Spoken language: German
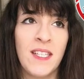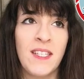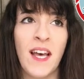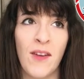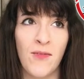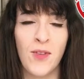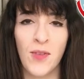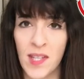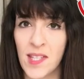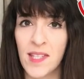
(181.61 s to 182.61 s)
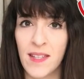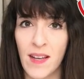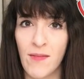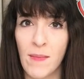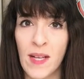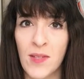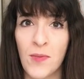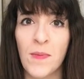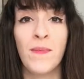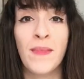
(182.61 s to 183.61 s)
Sachen für Touristen, sagen wir mal
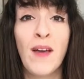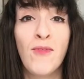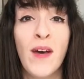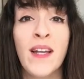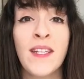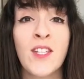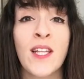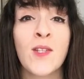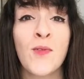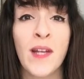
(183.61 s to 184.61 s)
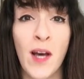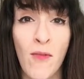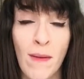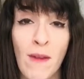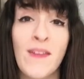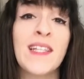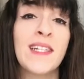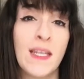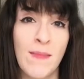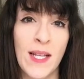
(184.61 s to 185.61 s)
so. Dafür hat die Station darauf aber
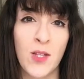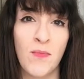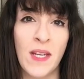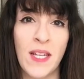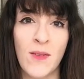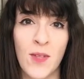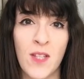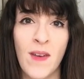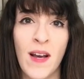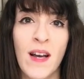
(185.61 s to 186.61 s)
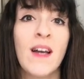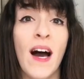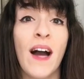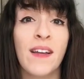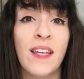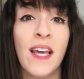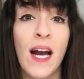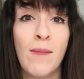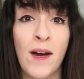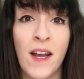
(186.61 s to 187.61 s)
wesentlich mehr zu bieten, und zwar
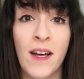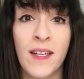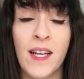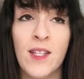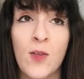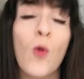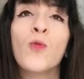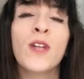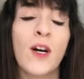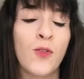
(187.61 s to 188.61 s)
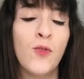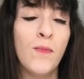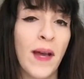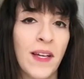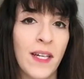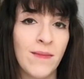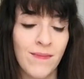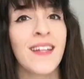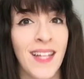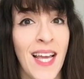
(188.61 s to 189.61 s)
Akihabara, das Otaku-Mekka.
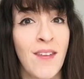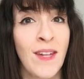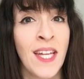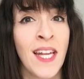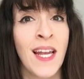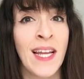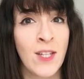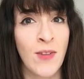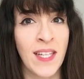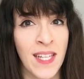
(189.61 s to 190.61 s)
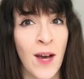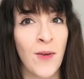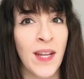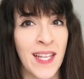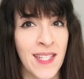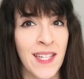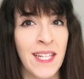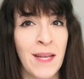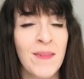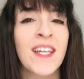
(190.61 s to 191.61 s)
Gleich, wenn ihr den Electric Town Exit
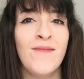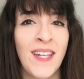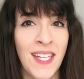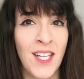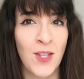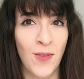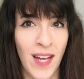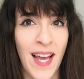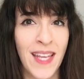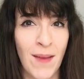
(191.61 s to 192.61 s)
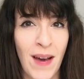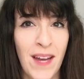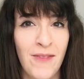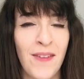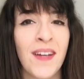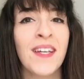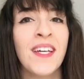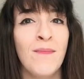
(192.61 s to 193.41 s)
nehmt, werdet ihr schon gleich am Anfang